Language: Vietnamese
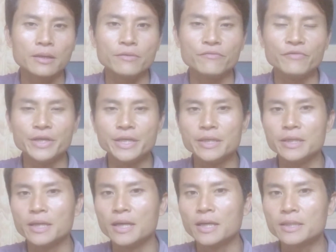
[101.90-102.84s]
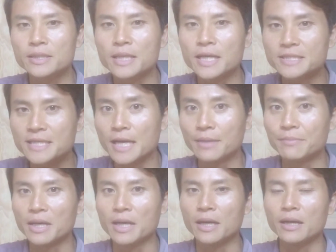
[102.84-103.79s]
Vì uh, tài sản
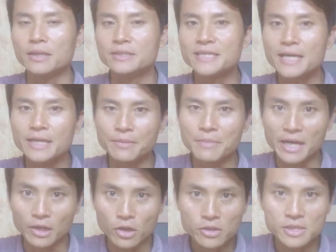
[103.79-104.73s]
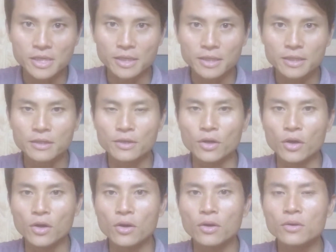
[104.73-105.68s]
mà gia đình bạn có được,
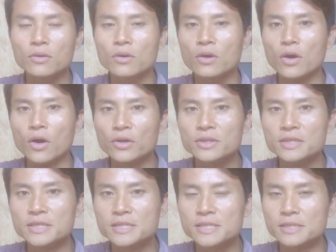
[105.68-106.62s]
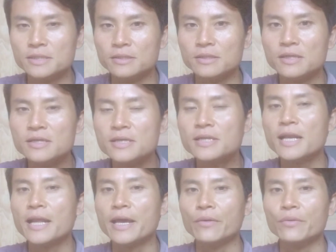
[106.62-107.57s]
nó có từ sự lươn
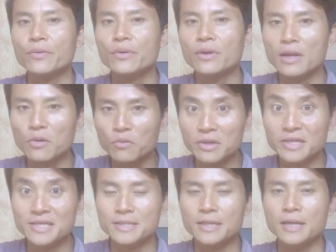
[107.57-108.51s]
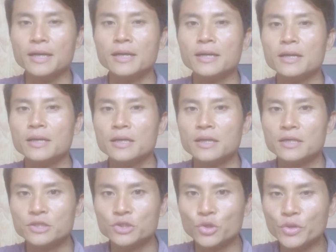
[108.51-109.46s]
lẹo, lọc lừa,
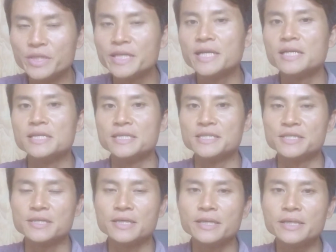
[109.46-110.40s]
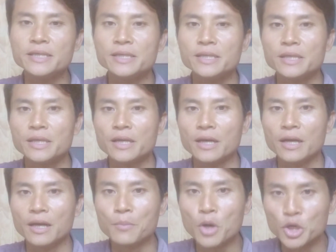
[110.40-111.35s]
dối trên lừa dưới,
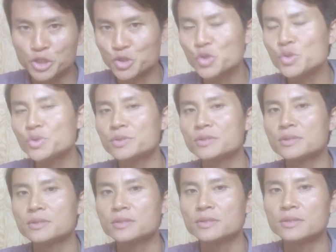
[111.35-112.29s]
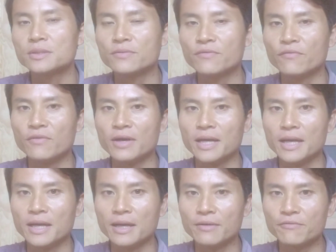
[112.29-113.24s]
uh, bòn rút
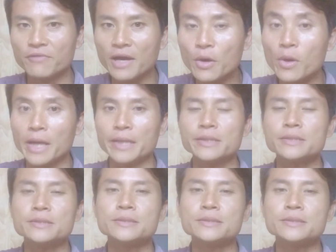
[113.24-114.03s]
và phá hoại.